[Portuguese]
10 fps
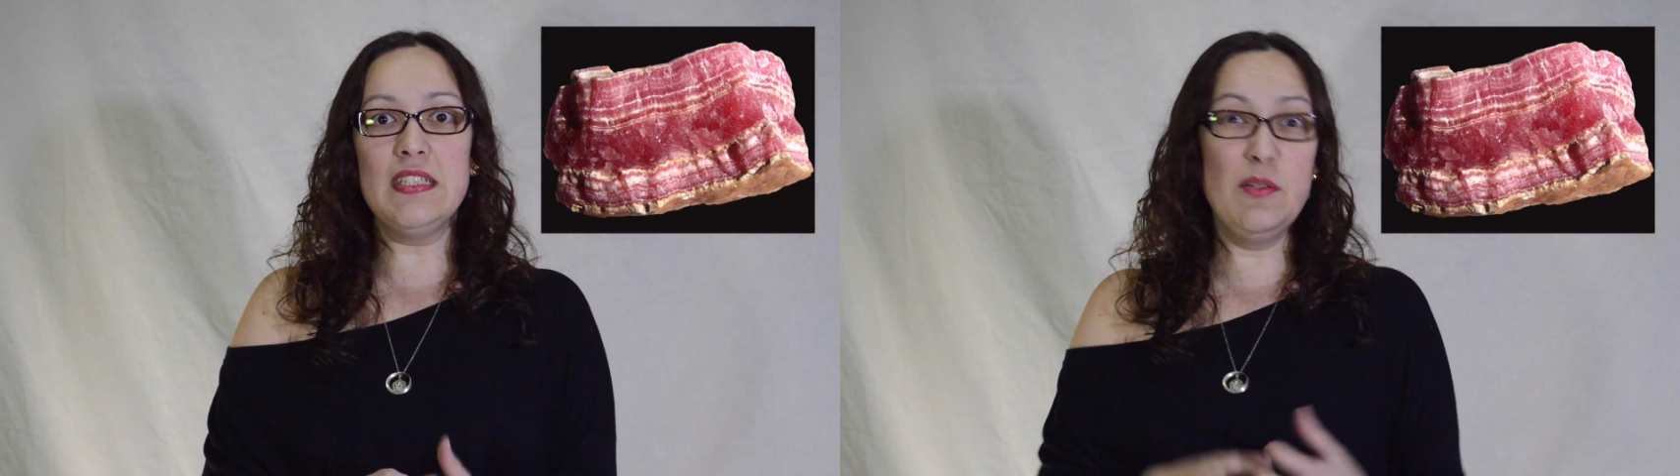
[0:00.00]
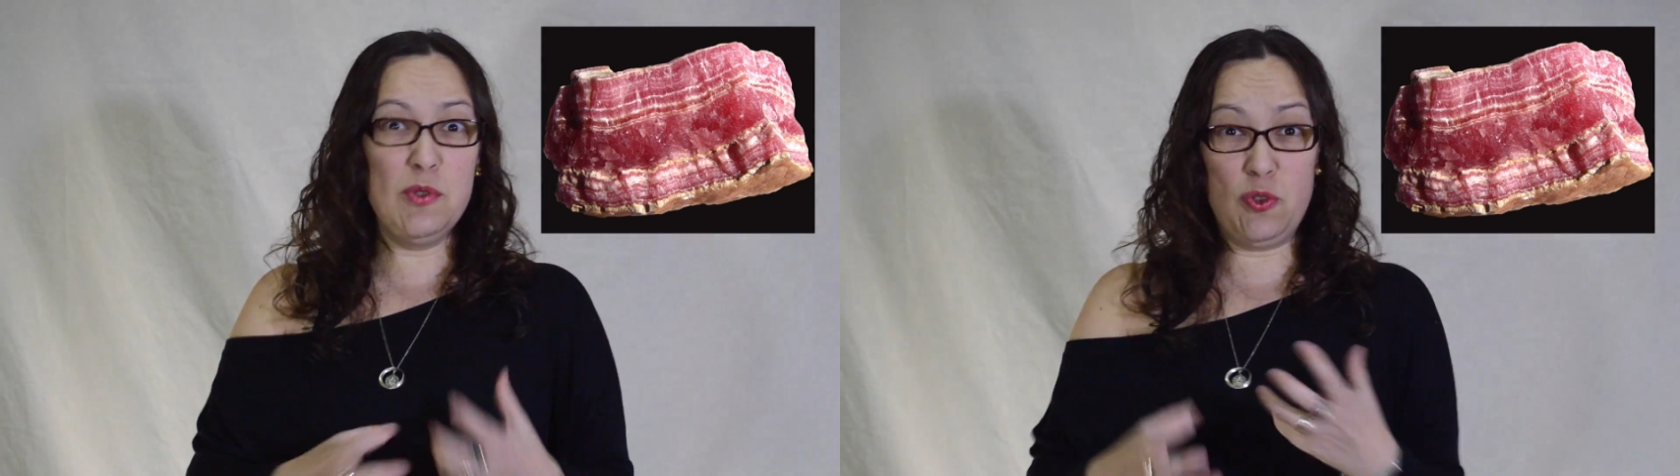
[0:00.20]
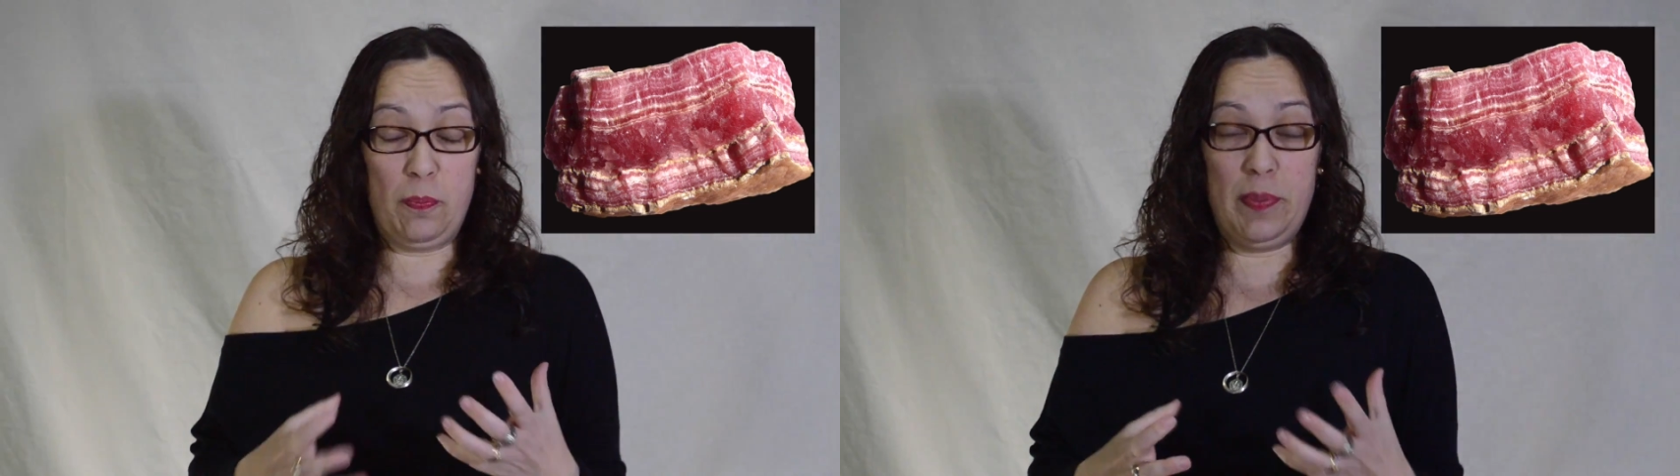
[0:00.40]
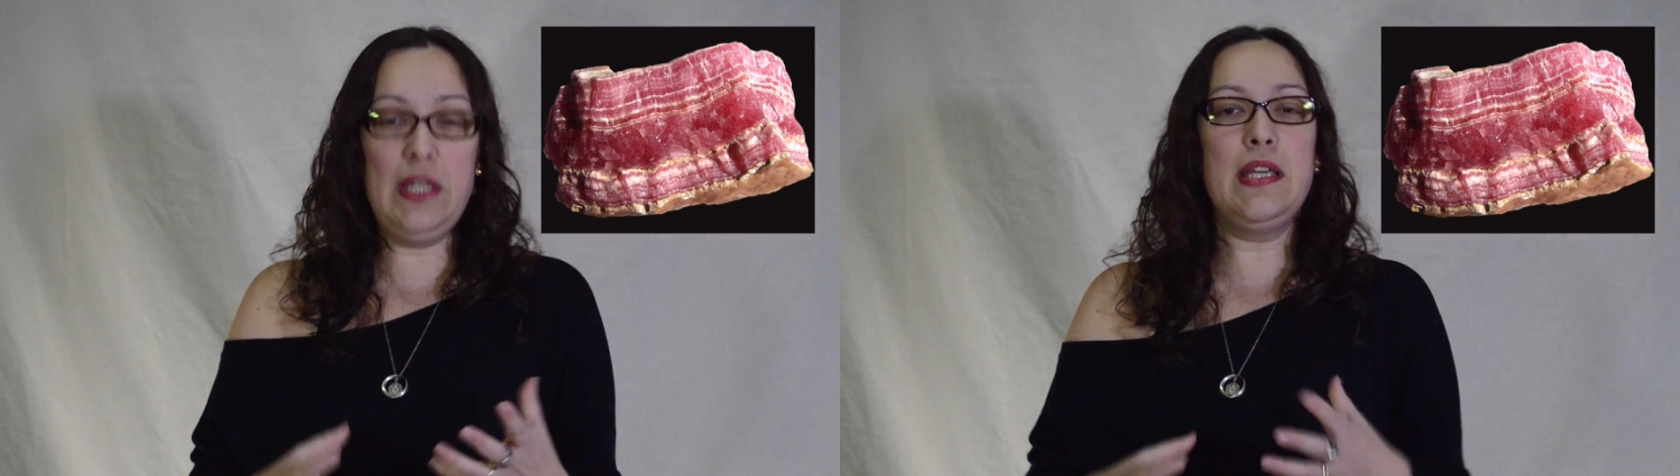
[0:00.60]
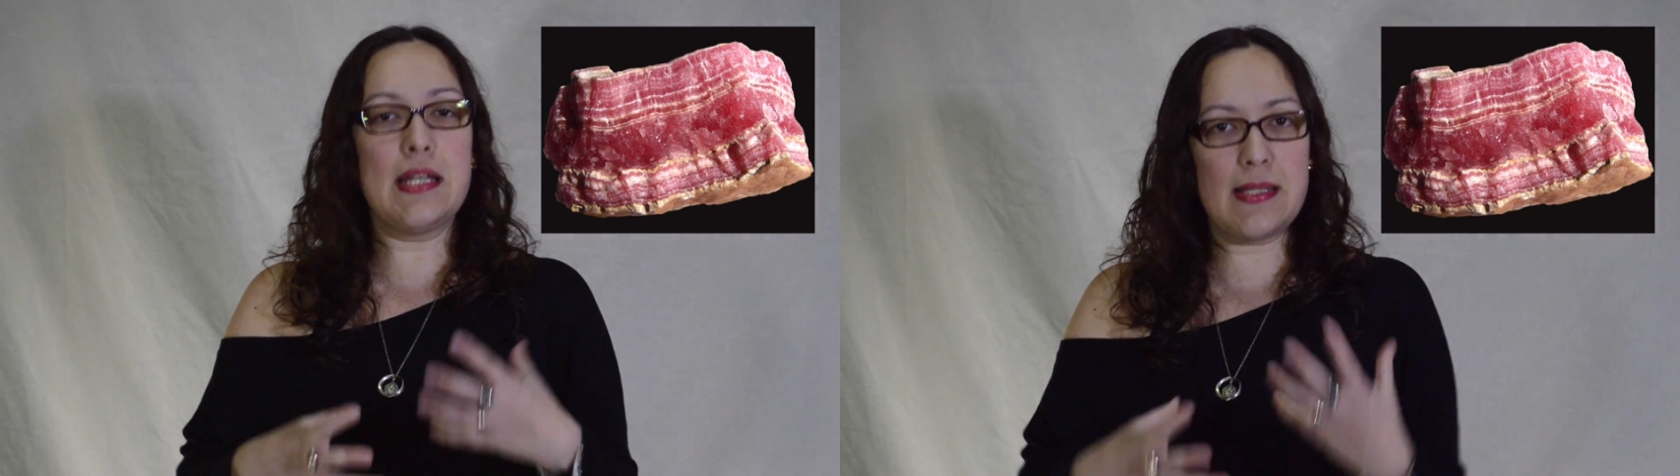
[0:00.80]
não muito
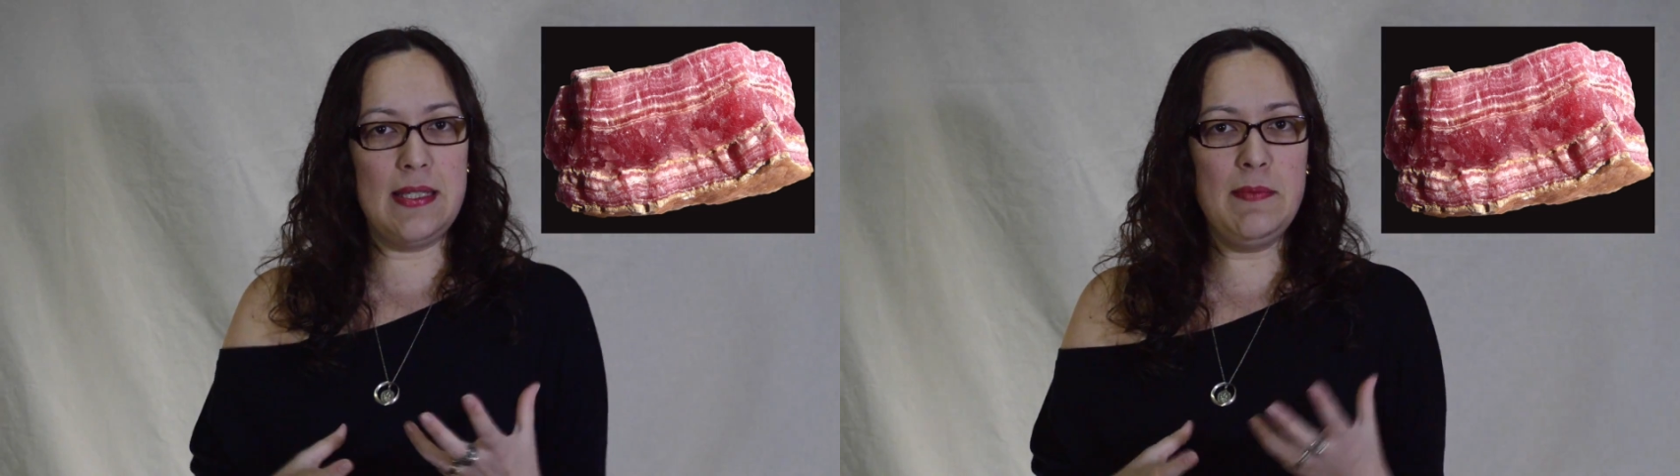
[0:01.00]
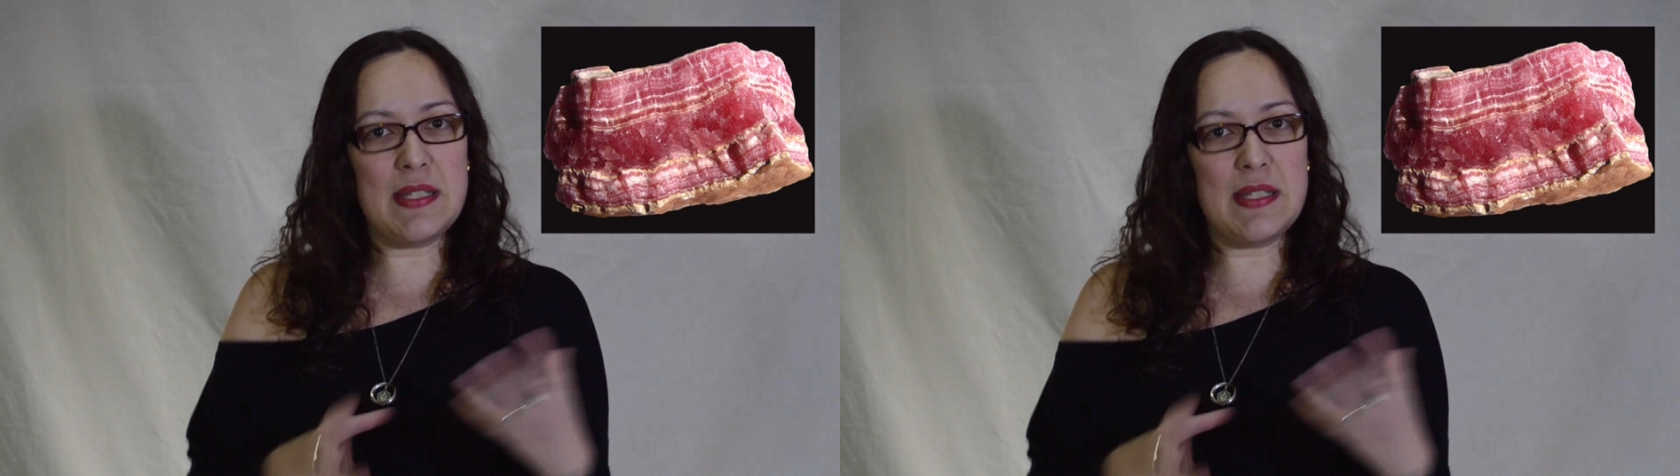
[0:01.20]
pink assim,